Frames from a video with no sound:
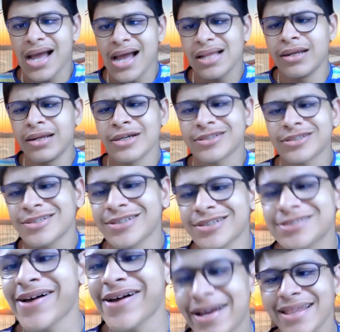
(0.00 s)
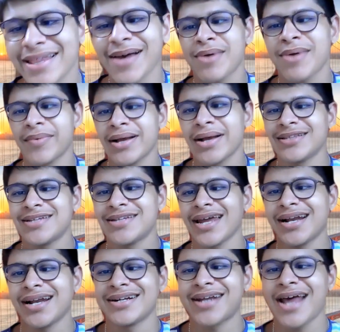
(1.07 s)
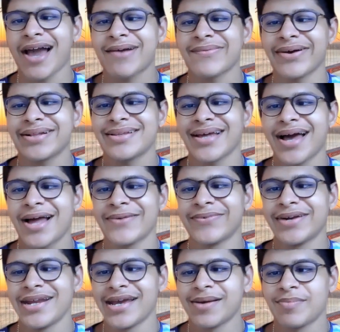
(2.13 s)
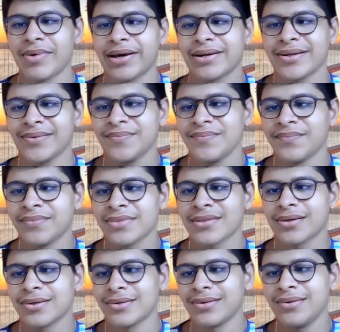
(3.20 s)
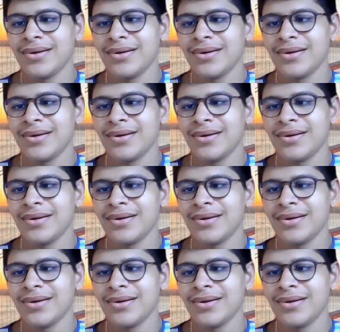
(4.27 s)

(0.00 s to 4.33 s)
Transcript: हेलो दोस्तों स्वागत है आपका मेरे चैनल टेक विद एनवीडीए पर तो